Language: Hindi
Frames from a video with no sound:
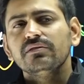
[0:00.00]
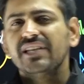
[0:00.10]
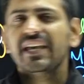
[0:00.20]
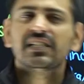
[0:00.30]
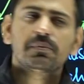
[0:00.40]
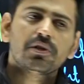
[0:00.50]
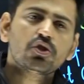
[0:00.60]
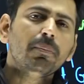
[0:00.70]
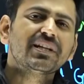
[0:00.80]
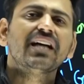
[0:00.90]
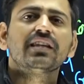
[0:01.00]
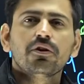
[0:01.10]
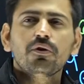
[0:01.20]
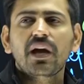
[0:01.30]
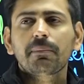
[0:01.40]
जेई एस्पिरेंट्स को बताते हैं
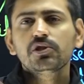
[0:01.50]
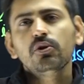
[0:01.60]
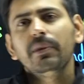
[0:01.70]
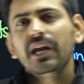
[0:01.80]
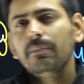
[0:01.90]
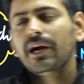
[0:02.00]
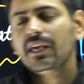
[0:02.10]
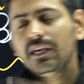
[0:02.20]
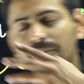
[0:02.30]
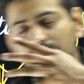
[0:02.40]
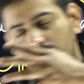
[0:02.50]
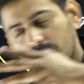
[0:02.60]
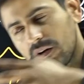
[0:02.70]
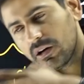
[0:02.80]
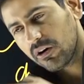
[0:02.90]
क्योंकि आपके जो बड़े भाई
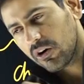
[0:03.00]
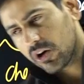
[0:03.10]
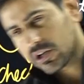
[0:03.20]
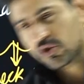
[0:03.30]
और